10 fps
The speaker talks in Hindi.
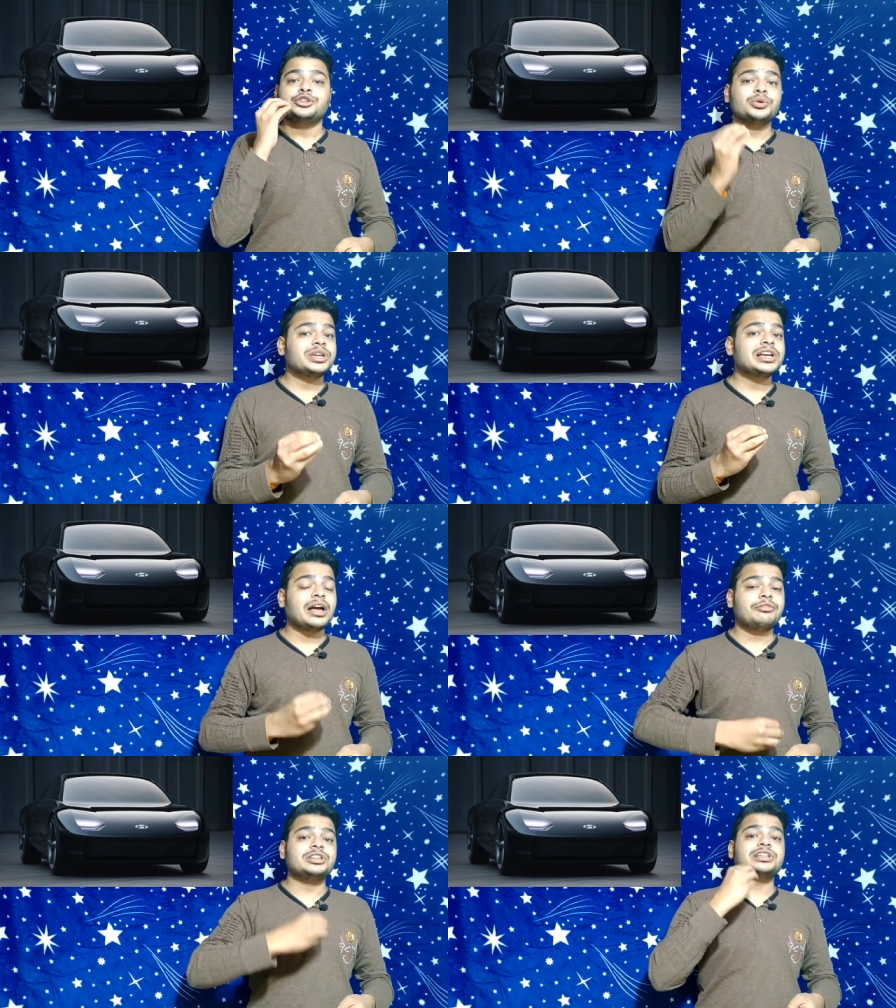जो कि
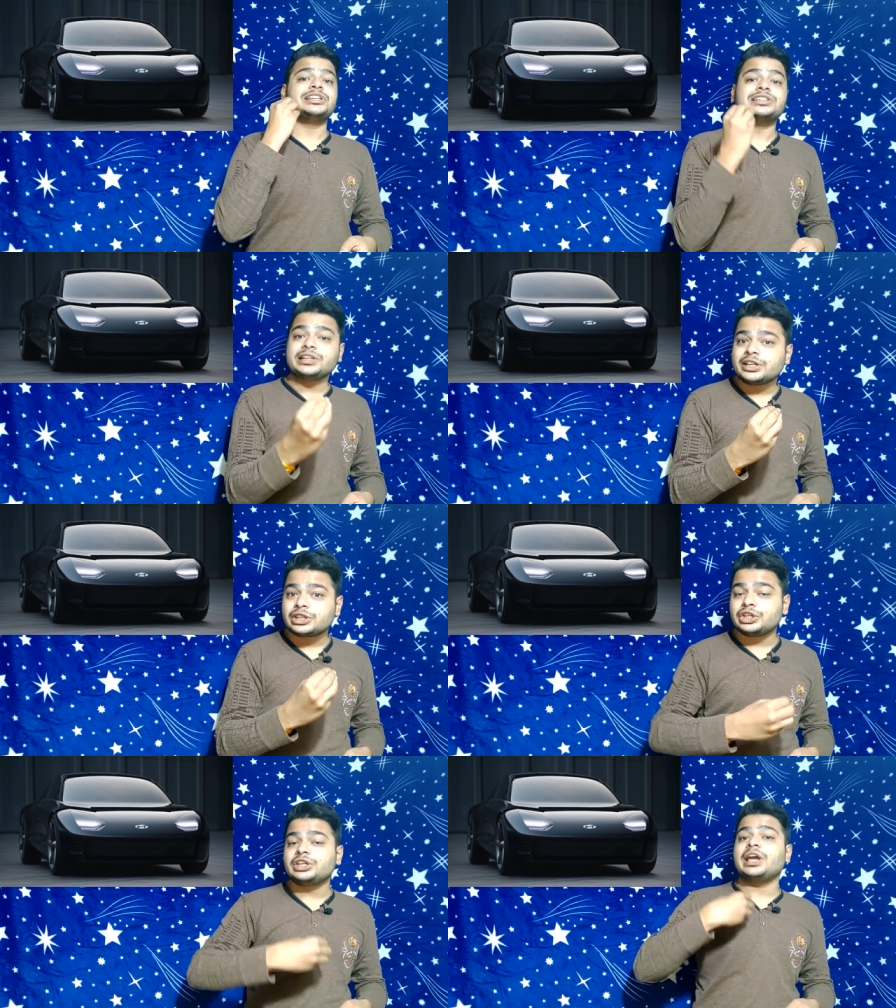काफ़ी ज़्यादा
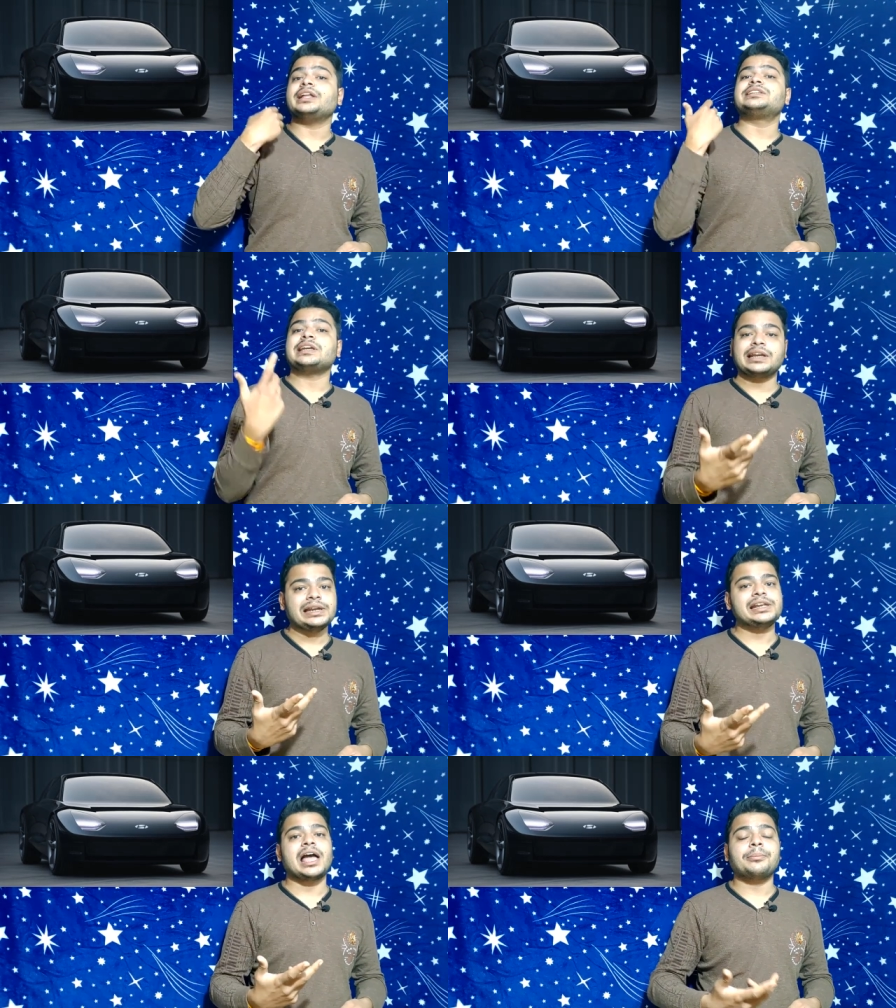स्लीक थी एंड
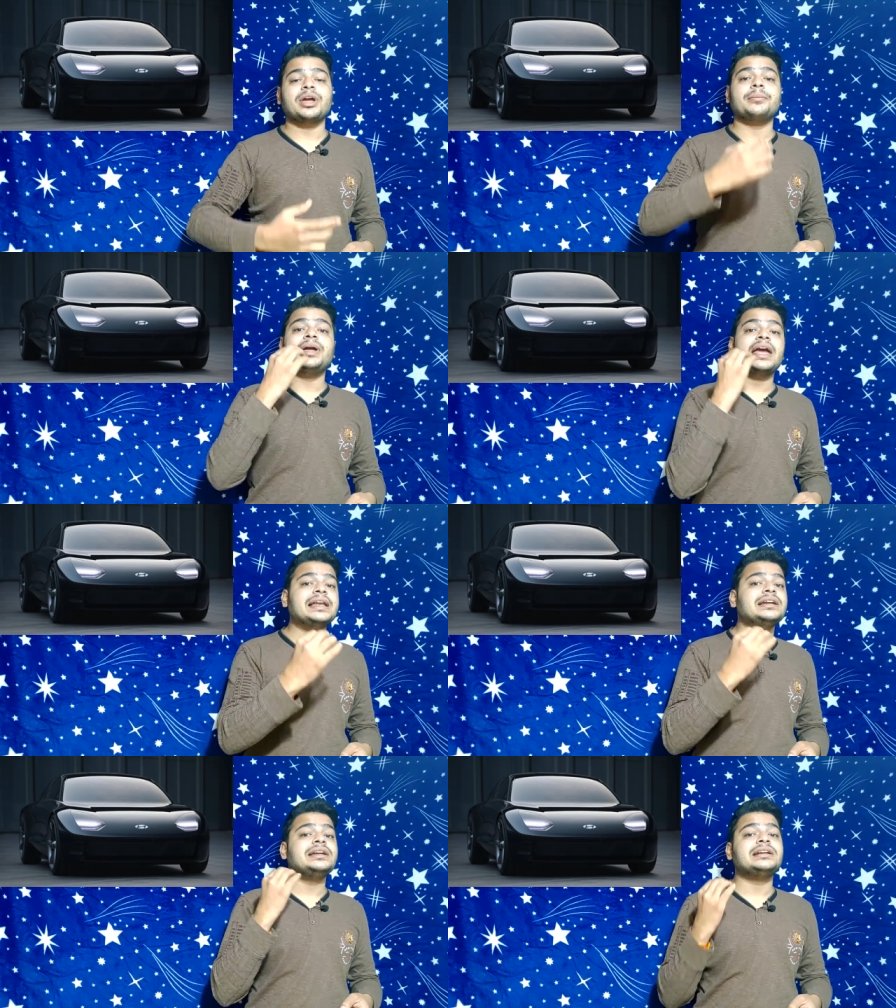सेकेंडली यहाँ पे हमें
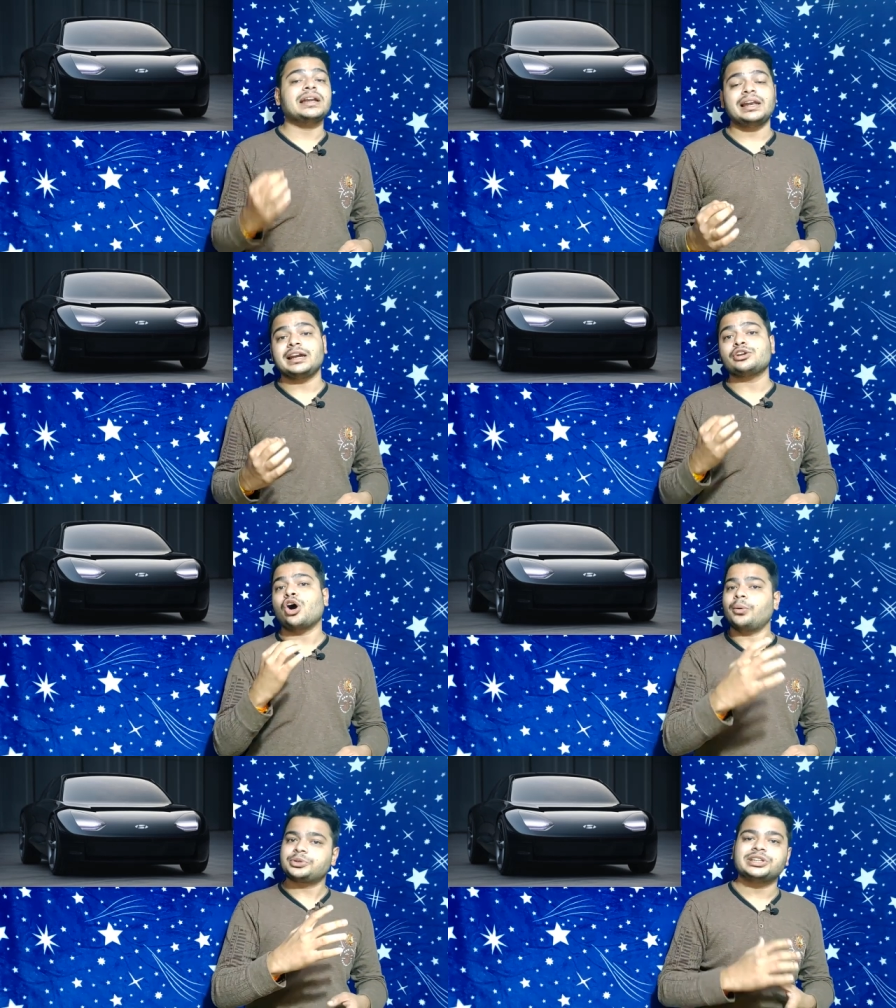एलईडी टेल लाइट
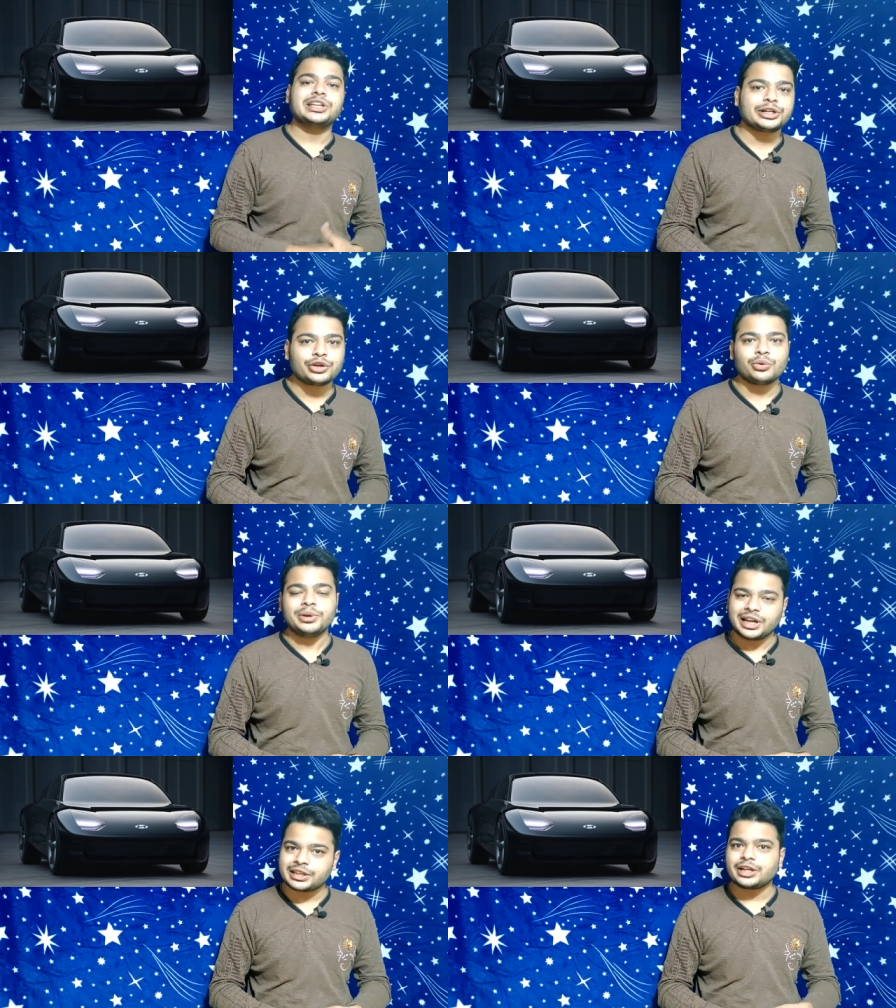का ऑप्शन देखने को
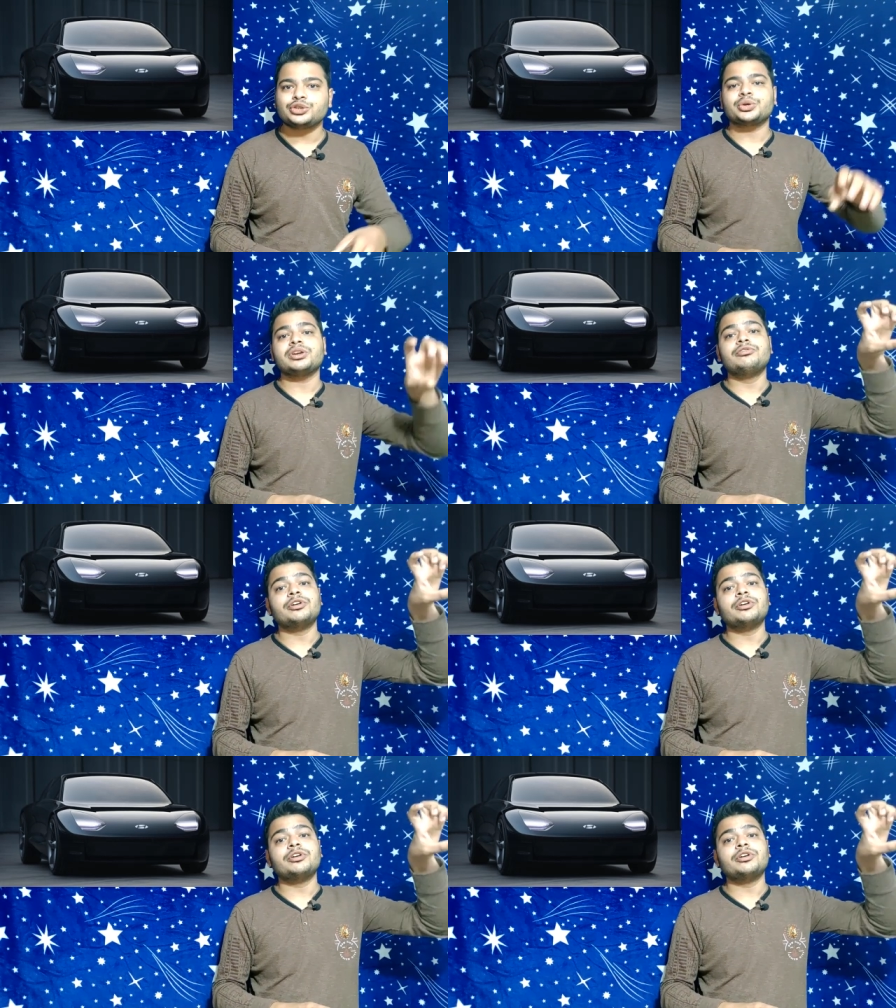मिला था जो कि